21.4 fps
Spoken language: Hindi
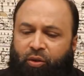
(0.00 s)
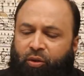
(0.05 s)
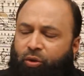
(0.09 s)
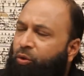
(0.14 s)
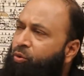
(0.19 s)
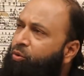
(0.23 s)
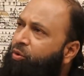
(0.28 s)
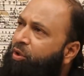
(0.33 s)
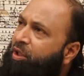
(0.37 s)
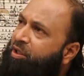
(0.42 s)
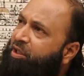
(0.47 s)

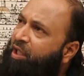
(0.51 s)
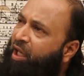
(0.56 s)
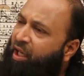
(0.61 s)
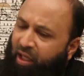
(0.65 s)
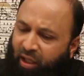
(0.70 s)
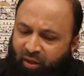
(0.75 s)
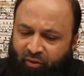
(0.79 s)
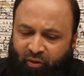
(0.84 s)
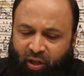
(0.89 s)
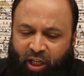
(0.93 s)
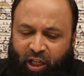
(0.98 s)
दोनों का
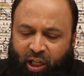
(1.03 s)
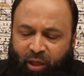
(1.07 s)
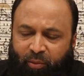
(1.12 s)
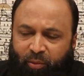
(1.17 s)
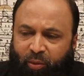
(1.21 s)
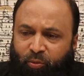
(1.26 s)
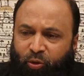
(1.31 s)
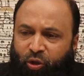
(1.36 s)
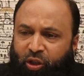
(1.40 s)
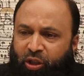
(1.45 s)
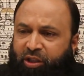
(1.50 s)
जायका वाकई
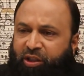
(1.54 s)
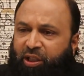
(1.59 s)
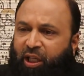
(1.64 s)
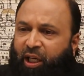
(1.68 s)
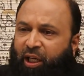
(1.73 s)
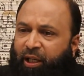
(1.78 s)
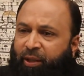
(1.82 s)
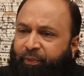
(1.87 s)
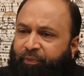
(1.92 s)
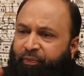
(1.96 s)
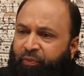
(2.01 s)
में बहुत अच्छा
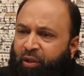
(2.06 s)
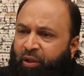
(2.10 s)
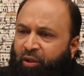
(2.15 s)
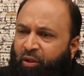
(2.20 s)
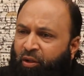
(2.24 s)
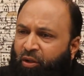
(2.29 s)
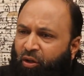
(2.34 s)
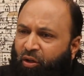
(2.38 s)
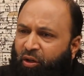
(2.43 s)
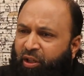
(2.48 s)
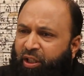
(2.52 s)
है
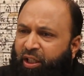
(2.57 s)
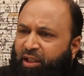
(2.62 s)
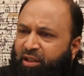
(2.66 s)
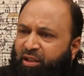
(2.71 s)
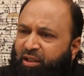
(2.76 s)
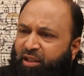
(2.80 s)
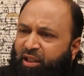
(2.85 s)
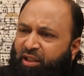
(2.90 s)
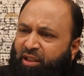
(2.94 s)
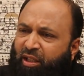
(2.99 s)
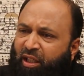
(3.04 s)
और ये
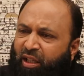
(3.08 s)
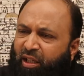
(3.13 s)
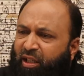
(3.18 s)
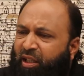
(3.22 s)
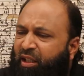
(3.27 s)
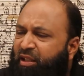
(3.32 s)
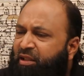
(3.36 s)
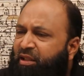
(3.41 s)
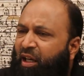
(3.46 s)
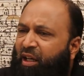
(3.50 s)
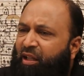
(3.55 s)
सिजलर
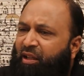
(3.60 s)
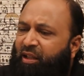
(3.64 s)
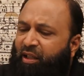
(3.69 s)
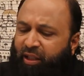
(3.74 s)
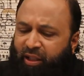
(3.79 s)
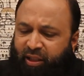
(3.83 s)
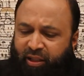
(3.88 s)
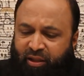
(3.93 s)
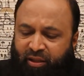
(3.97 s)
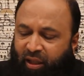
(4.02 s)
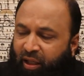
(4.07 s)
के साथ
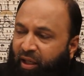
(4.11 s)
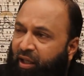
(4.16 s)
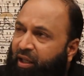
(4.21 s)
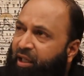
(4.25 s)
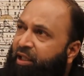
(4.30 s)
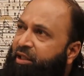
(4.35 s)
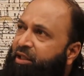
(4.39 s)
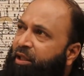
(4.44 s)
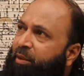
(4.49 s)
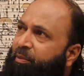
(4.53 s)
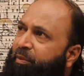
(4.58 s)
अगर इस तरह
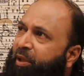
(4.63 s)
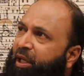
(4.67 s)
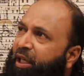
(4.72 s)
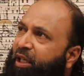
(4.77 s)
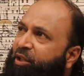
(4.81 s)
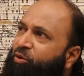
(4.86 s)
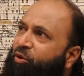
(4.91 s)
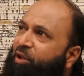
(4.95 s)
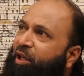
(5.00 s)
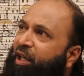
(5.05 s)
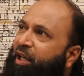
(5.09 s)
के सब मिले
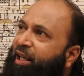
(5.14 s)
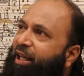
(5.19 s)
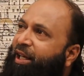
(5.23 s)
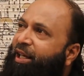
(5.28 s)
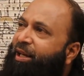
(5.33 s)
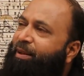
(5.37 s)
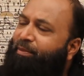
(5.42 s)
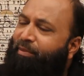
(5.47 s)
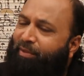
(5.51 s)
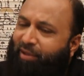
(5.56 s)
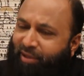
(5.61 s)
तो खाने
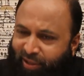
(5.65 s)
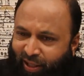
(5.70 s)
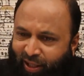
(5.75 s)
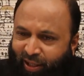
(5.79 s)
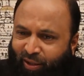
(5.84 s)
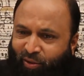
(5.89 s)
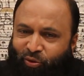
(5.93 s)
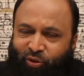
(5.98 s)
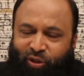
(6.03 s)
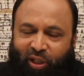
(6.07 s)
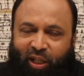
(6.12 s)
की मज़े
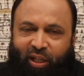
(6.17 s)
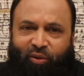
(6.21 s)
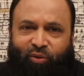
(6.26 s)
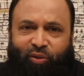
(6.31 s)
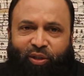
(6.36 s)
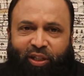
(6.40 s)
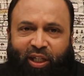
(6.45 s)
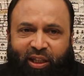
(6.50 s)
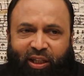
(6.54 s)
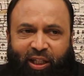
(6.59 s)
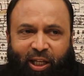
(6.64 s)
ही कुछ अलग
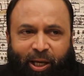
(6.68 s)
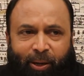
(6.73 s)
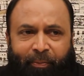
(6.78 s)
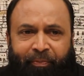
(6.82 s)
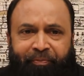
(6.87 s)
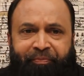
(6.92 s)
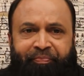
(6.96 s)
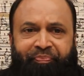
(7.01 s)
हो जाती है